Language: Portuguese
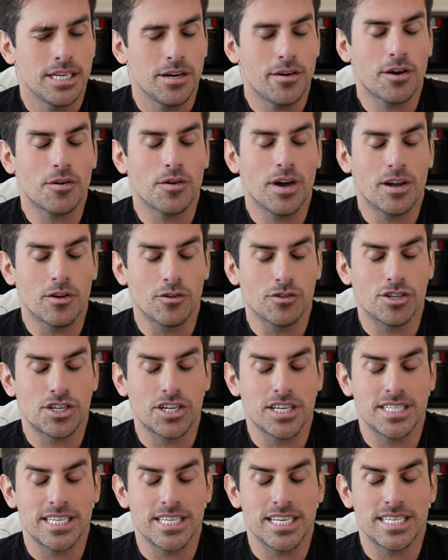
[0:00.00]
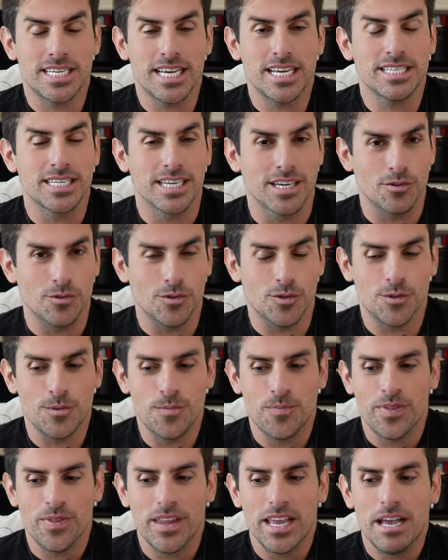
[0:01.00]
Eu era um garoto, eu tinha 16 anos.
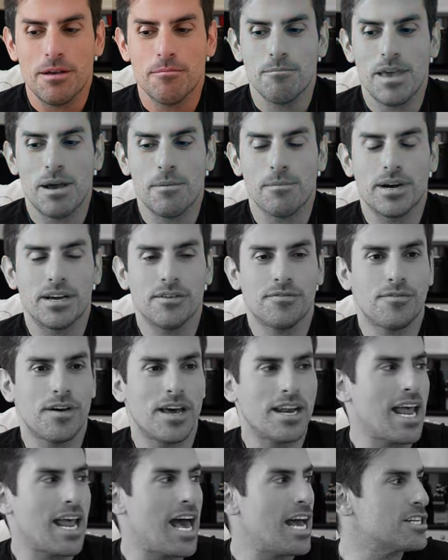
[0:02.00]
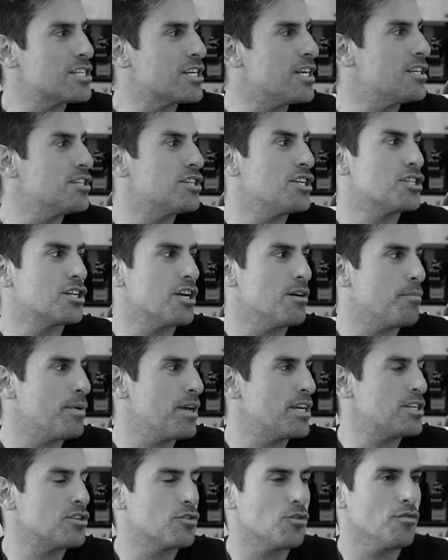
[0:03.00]
Minha mãe é fanática. Gente,
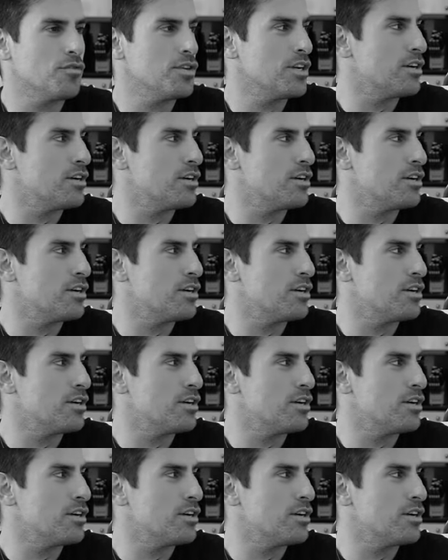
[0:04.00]
campanha de novo